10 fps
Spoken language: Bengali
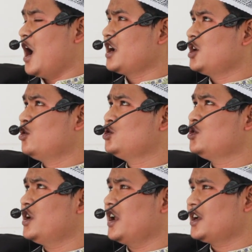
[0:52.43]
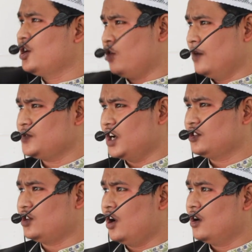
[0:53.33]
আগের হুজুরেরা কি কম
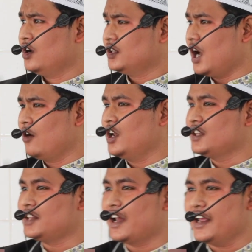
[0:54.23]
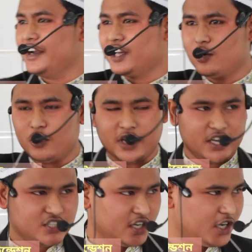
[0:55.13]
জানতো তাহলে তারা এটা করে
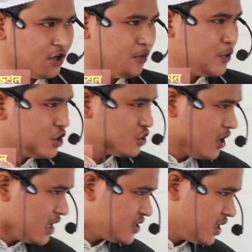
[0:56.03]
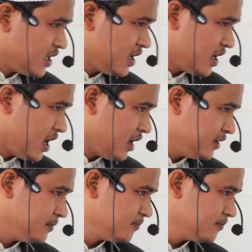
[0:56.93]
গেছেন কেন প্রশ্ন আছে না নাই